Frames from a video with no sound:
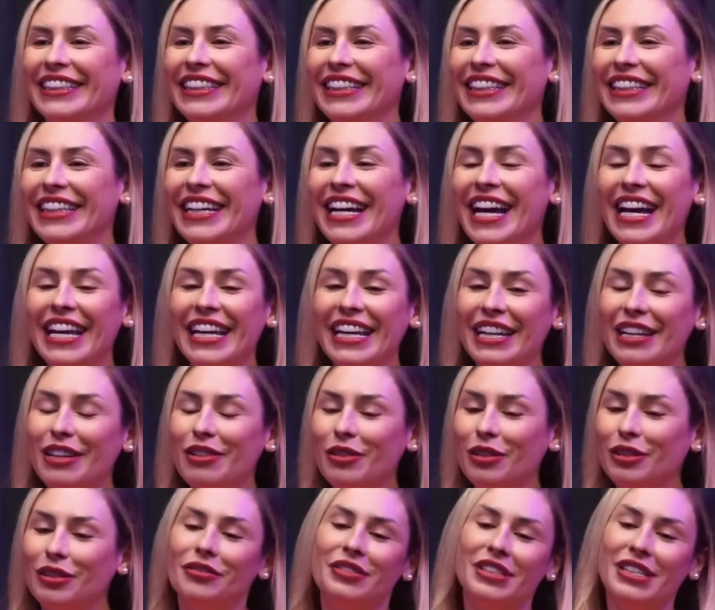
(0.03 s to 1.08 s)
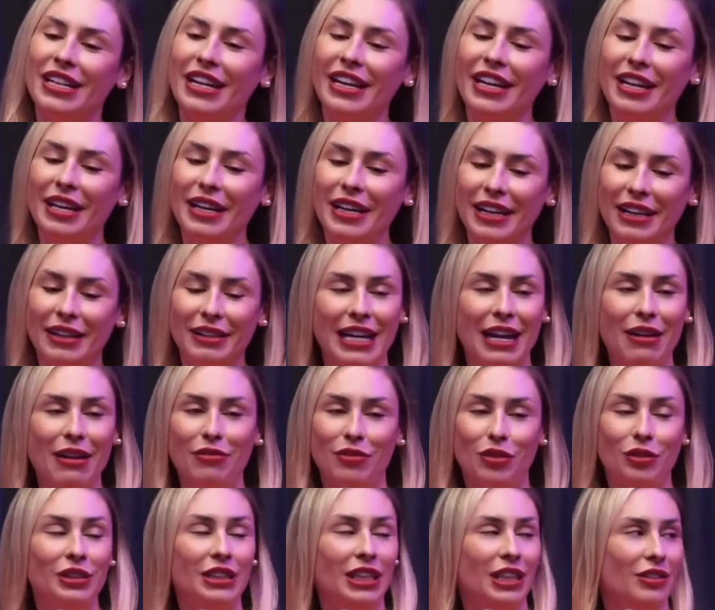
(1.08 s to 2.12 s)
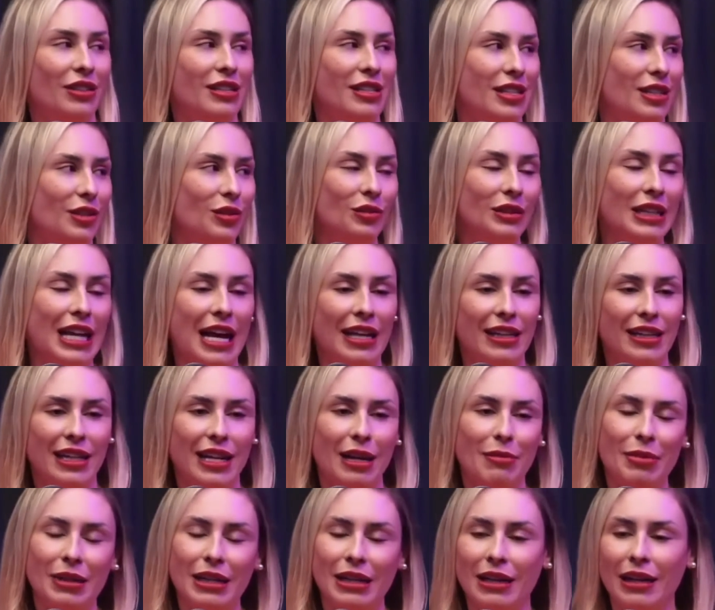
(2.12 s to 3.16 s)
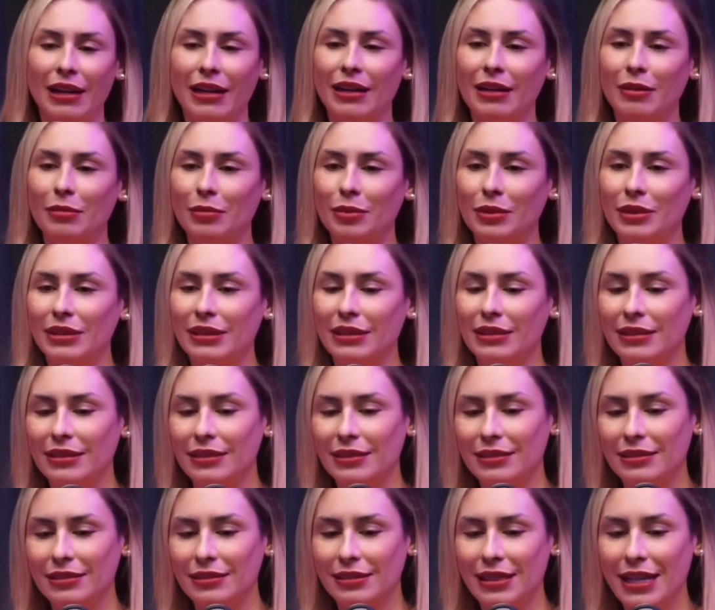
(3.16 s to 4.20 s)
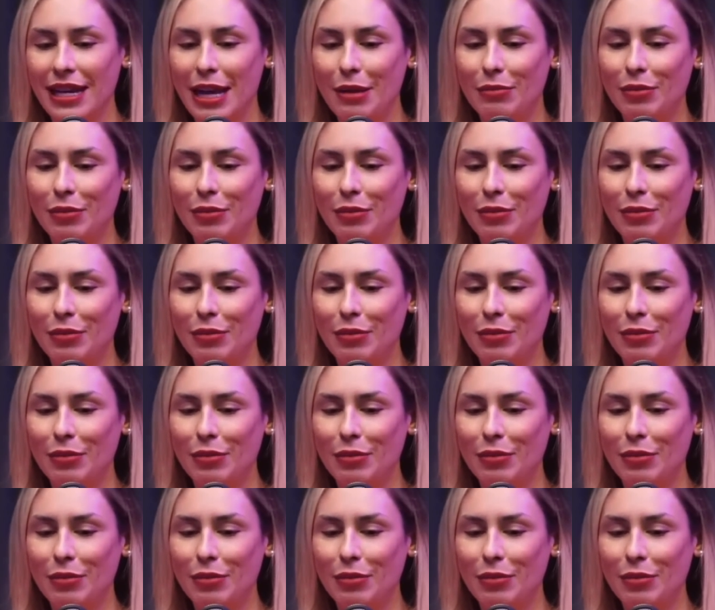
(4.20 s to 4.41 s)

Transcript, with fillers: E aí, quando você, né, voltando assim do nada lá para pra... Pra